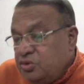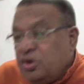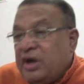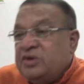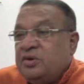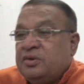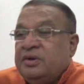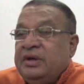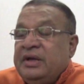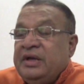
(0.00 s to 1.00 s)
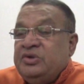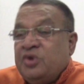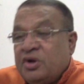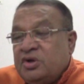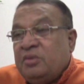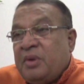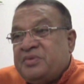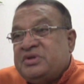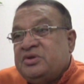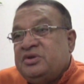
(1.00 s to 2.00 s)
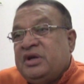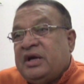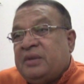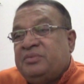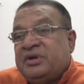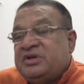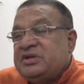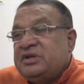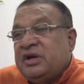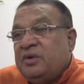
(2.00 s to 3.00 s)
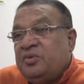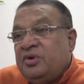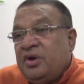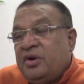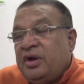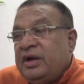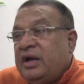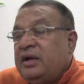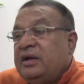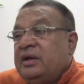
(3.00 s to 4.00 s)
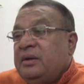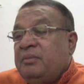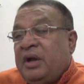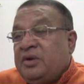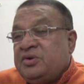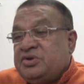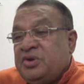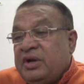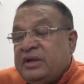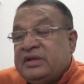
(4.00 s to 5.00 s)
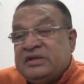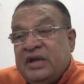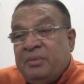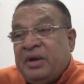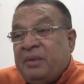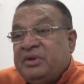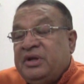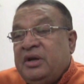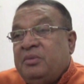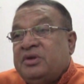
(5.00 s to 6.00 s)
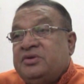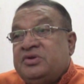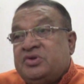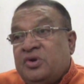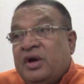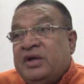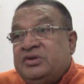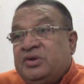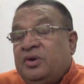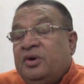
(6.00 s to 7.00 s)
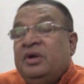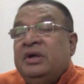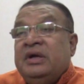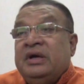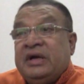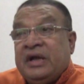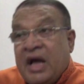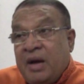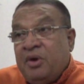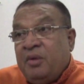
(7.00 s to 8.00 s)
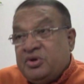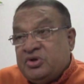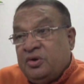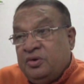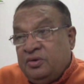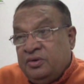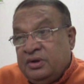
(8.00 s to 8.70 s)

যোগাযোগ যোগাযোগ ব্যবস্থা যদি খারাপ থাকে সে জায়গায় উন্নয়ন হয় না ভালো কিছু হয় না তাছাড়া এবার আমাদের নির্বাচনের স্লোগান ছিল গ্রাম হবে শহর